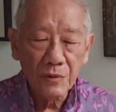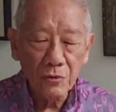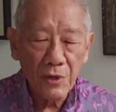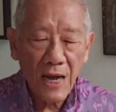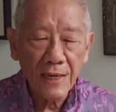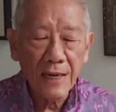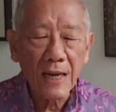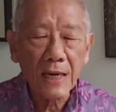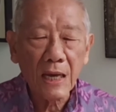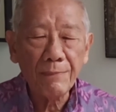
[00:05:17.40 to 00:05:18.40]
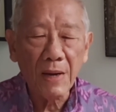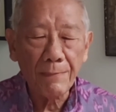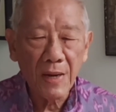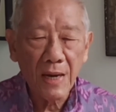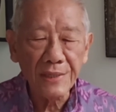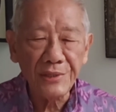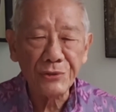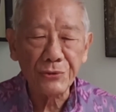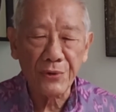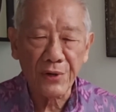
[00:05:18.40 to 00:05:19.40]
Tuhan Allah Bapa di
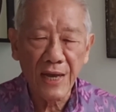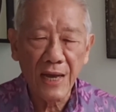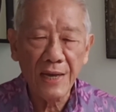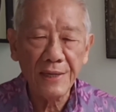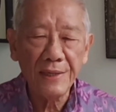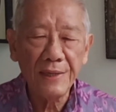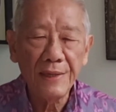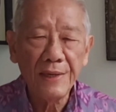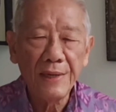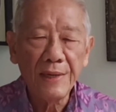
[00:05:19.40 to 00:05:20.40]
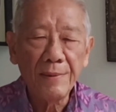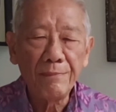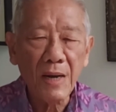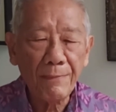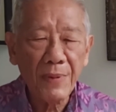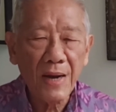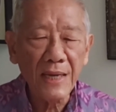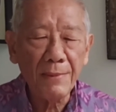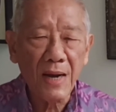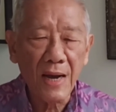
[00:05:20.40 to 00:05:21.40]
surga, Bapa
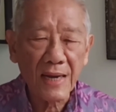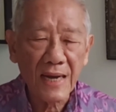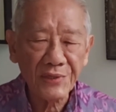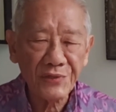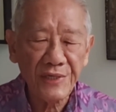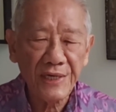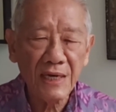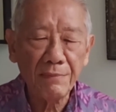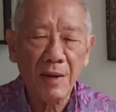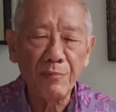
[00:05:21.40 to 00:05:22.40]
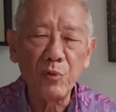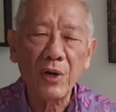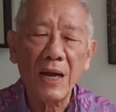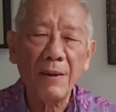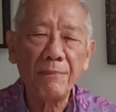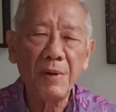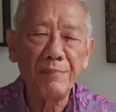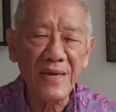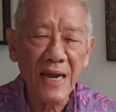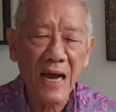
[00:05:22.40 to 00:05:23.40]
yang maha kasih dan maha murah,
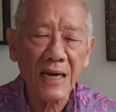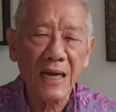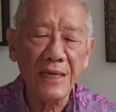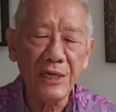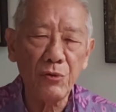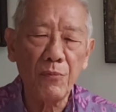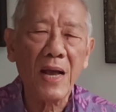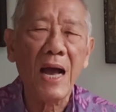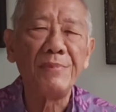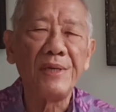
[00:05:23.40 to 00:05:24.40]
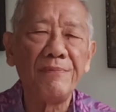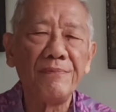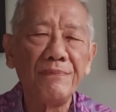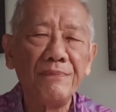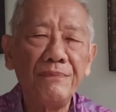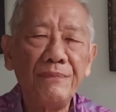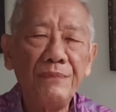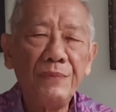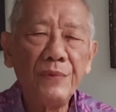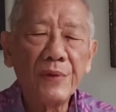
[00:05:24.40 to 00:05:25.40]
pemelihara hidup kami.
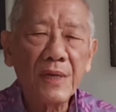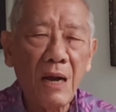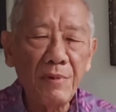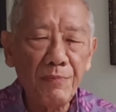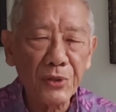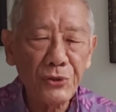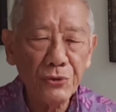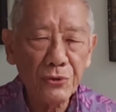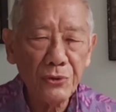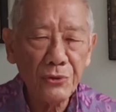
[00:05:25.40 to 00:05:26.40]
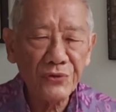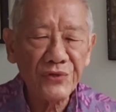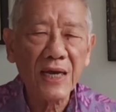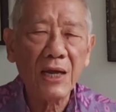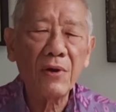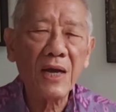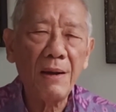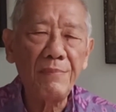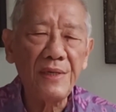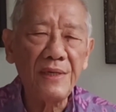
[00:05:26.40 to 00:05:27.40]
Kami bersyukur jikalau
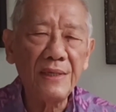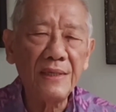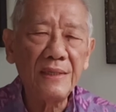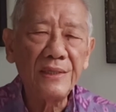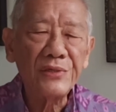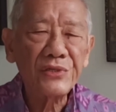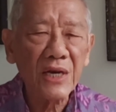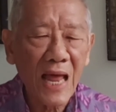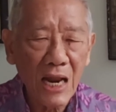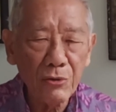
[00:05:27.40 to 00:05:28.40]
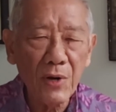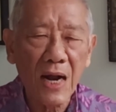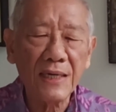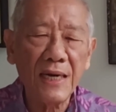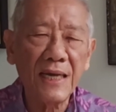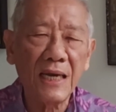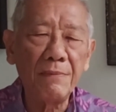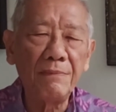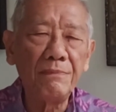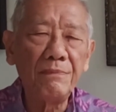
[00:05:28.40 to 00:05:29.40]
kami selalu ada
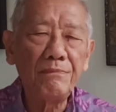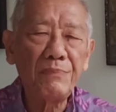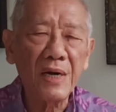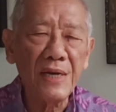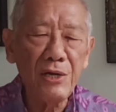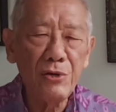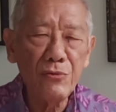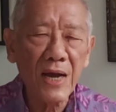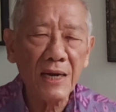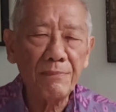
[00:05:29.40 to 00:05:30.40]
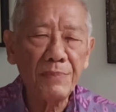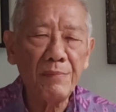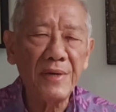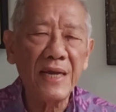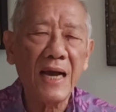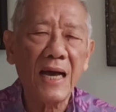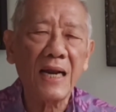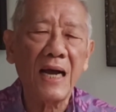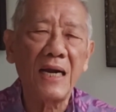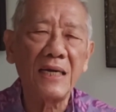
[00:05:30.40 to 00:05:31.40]
dalam perlindungan,
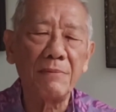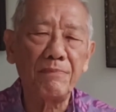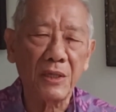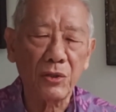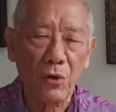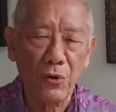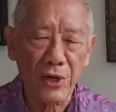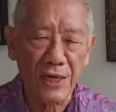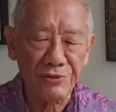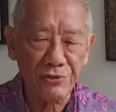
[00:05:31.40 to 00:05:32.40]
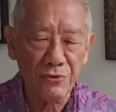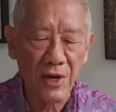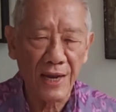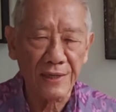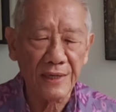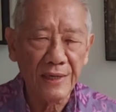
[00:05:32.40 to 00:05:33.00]
pemeliharaan, dan pertolongan Tuhan.